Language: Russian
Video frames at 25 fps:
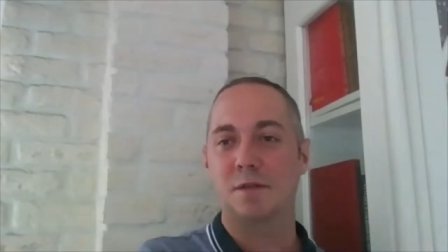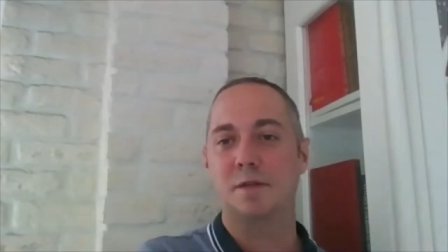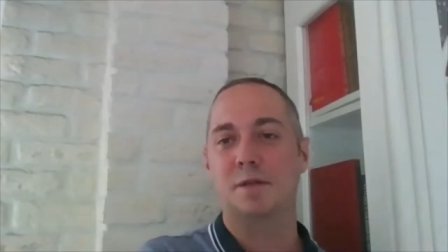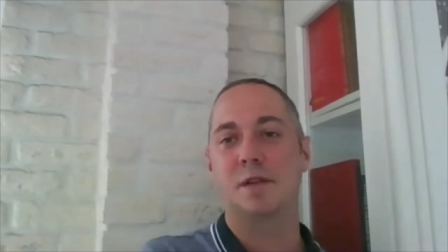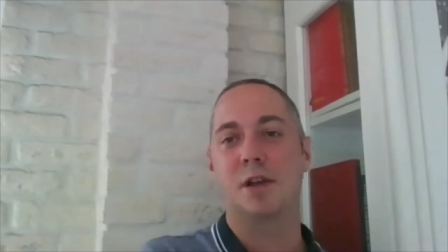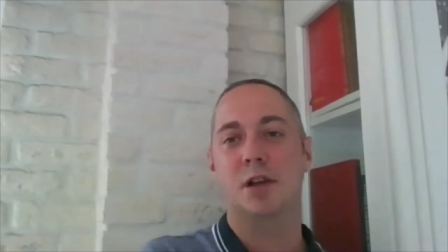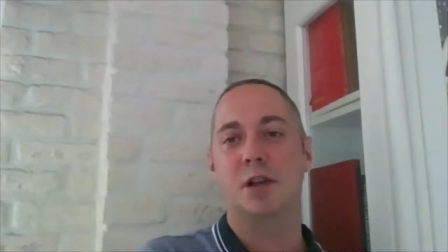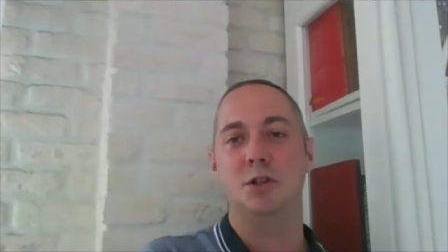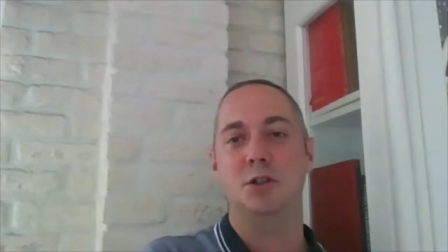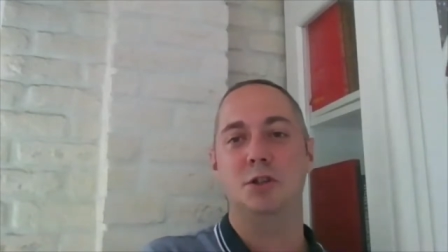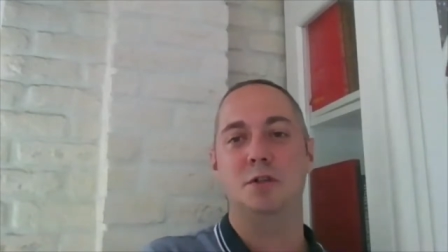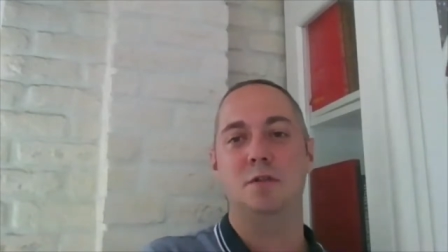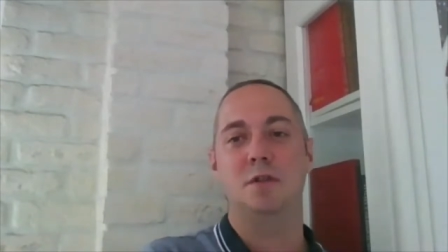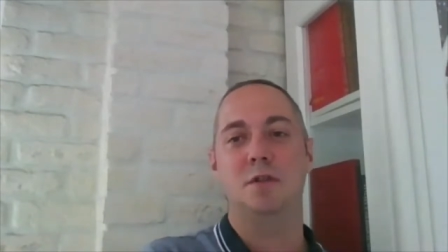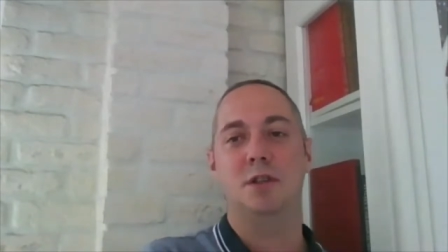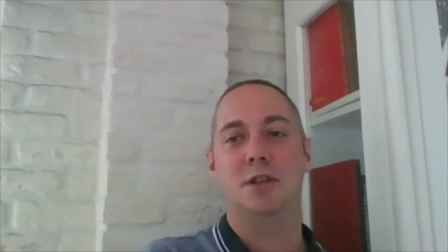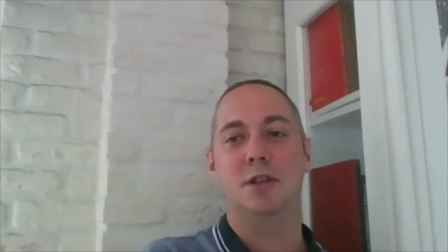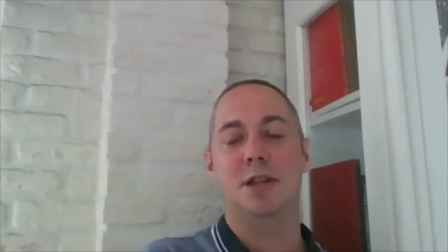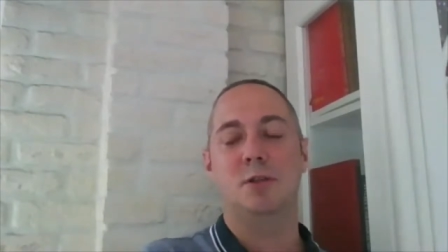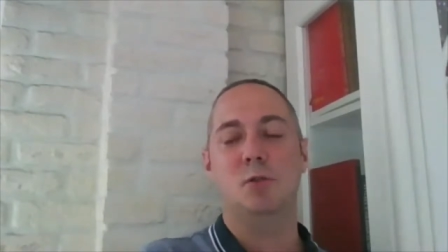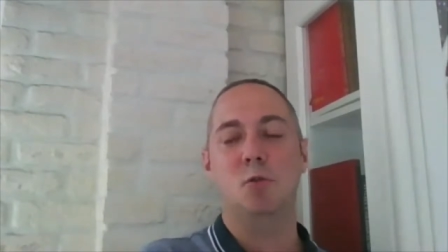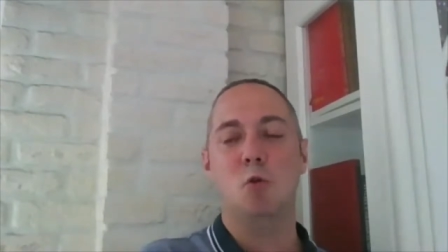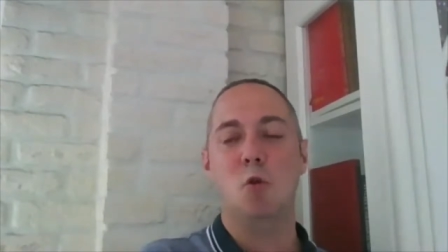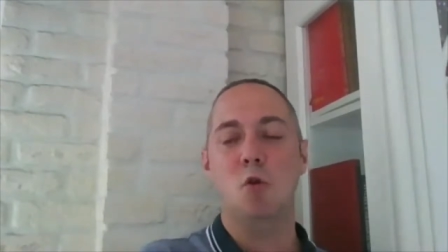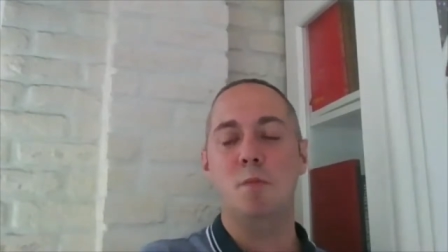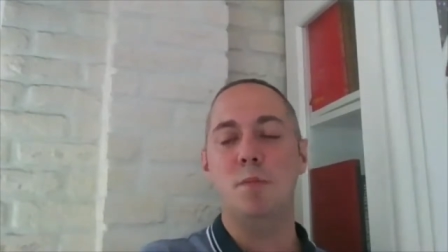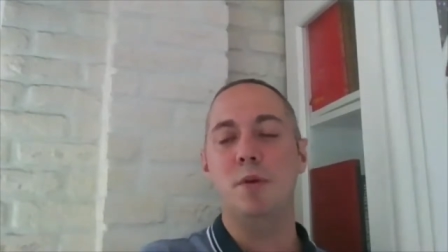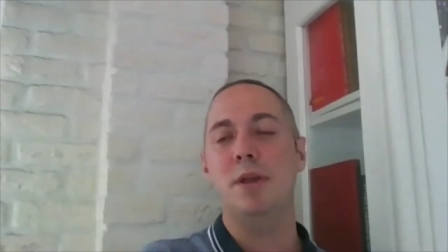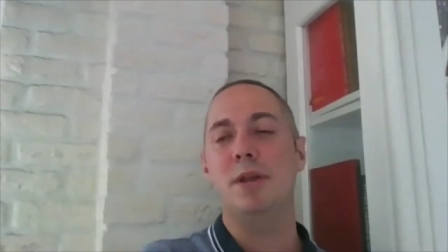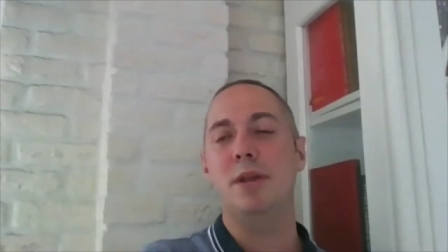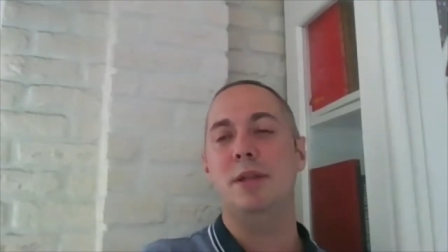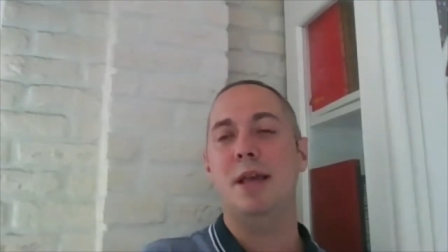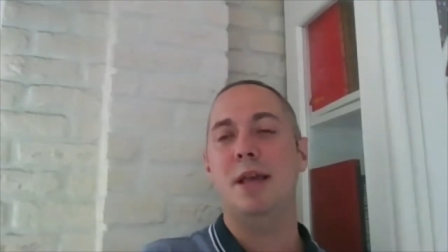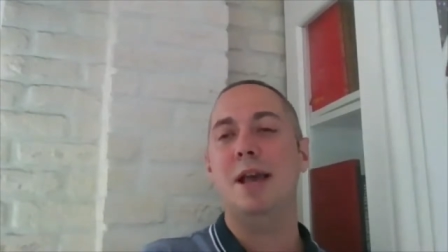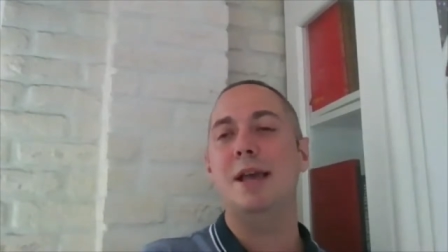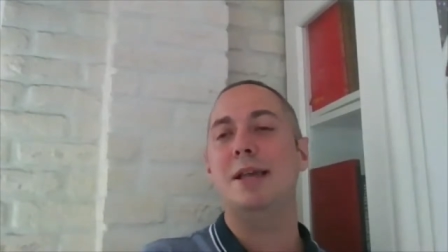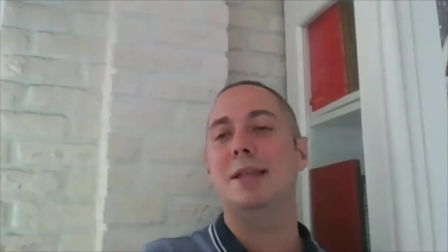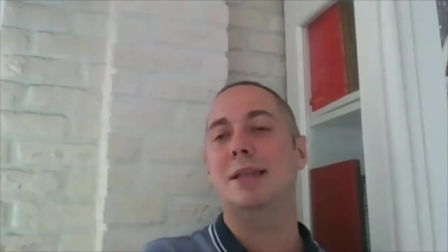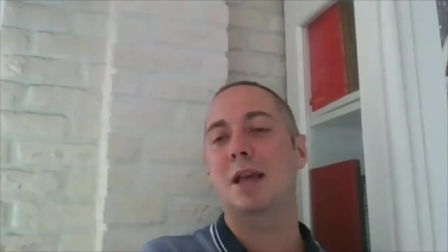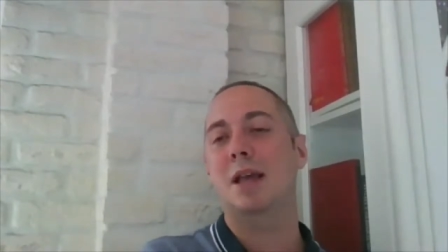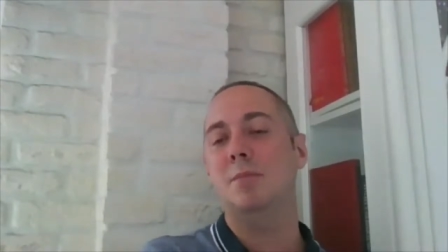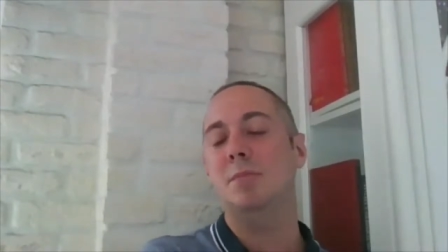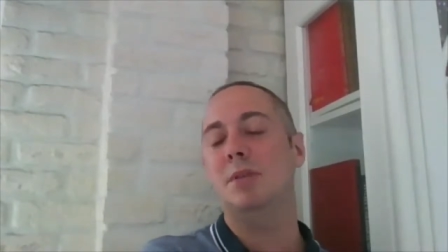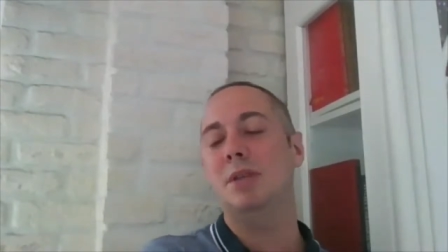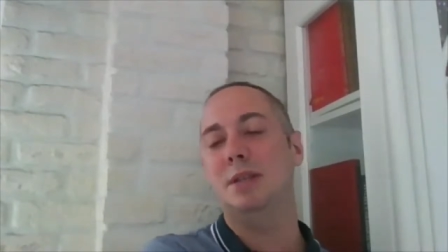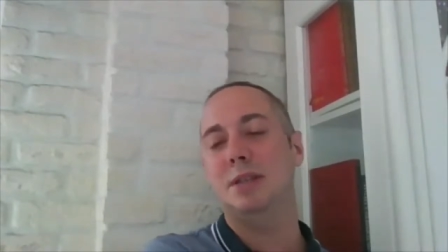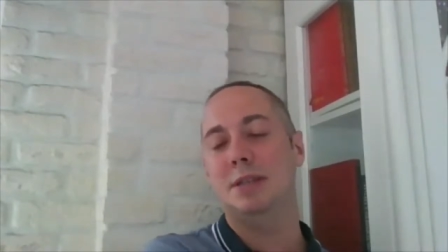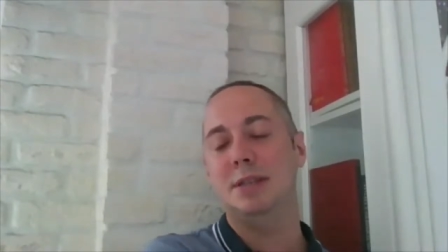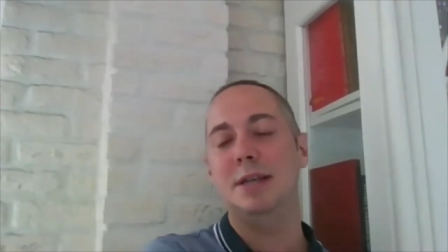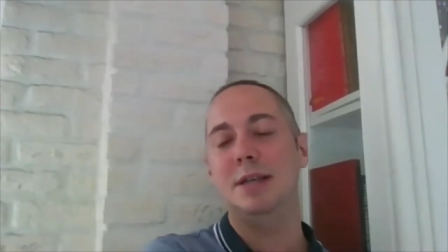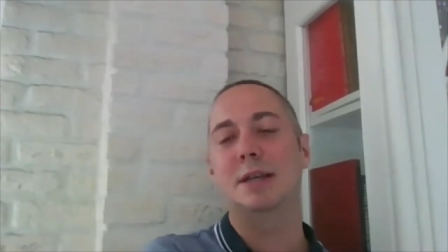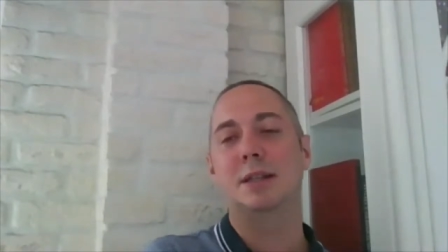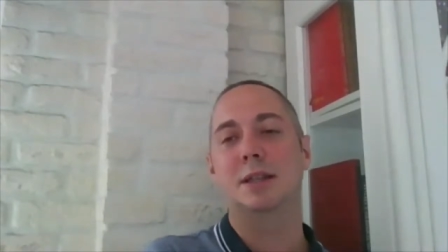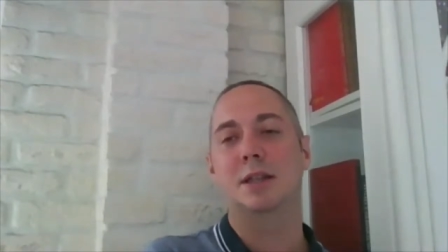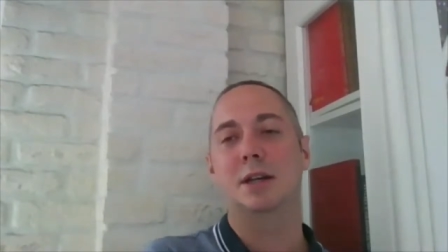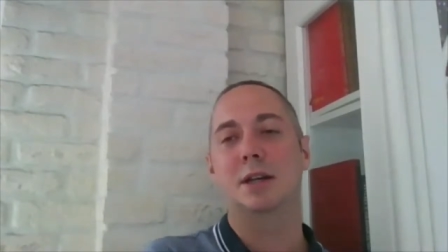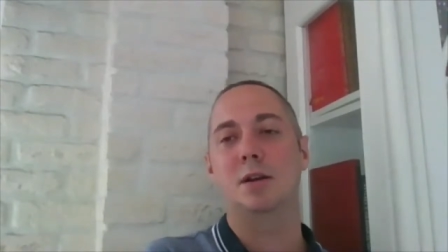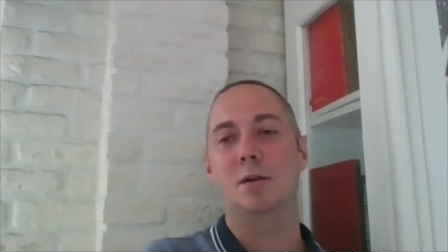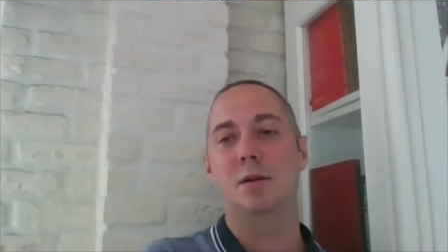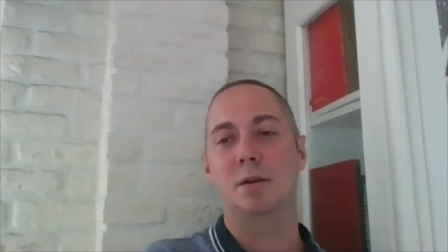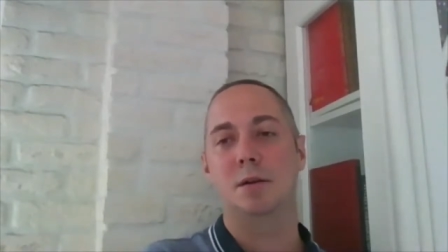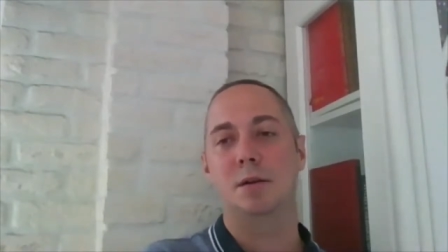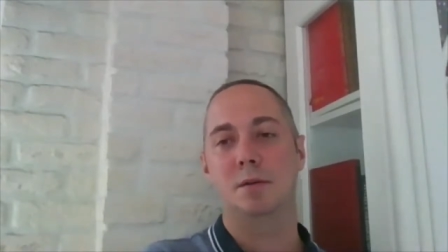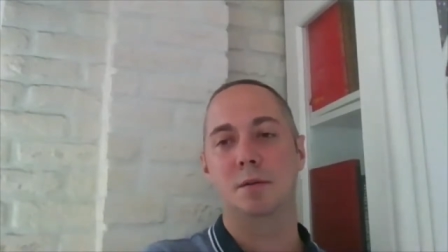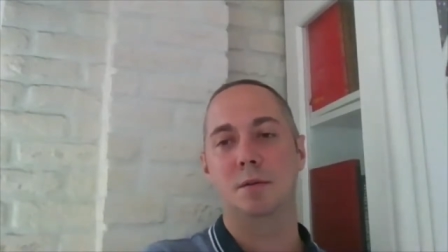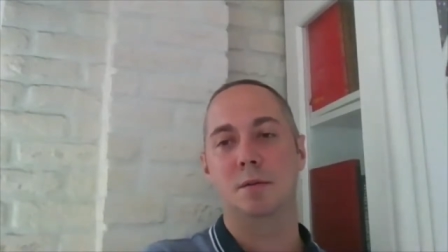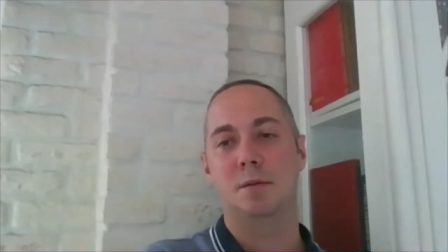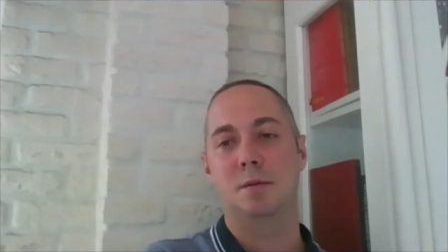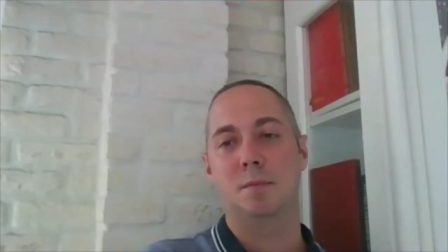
в качестве надгробий, да, и там есть некоторые э,